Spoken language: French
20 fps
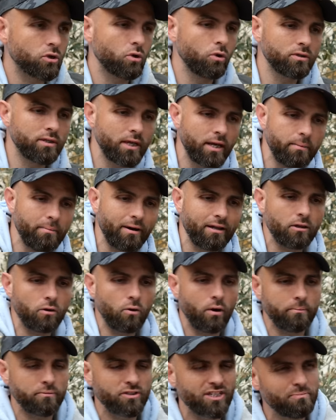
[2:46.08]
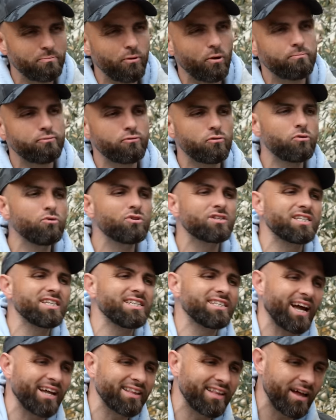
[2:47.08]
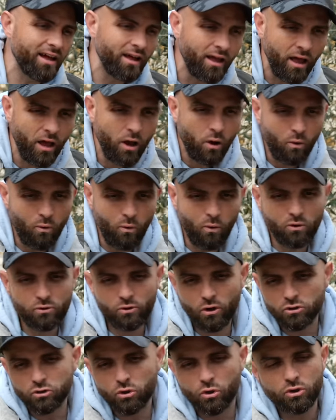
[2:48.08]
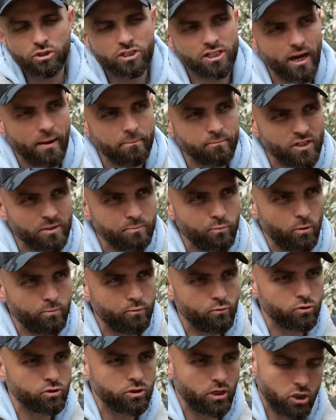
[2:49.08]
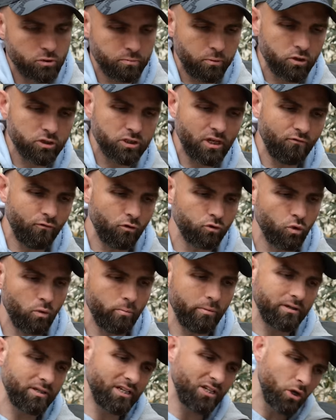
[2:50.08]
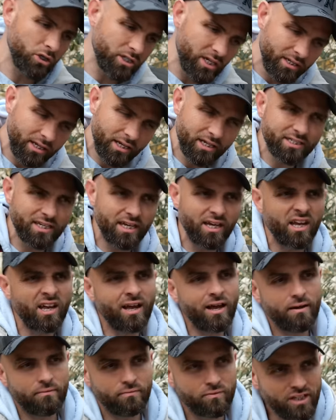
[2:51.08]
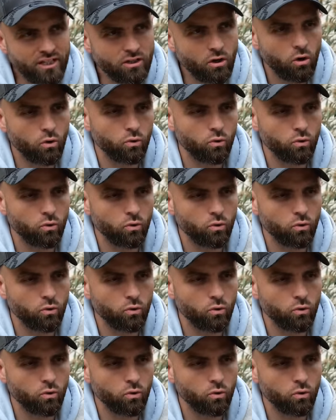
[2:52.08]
côté maintenant un petit peu plus citadin, où on entretient un petit peu plus. Et je pense qu'il faut tomber ni dans un excès, ni dans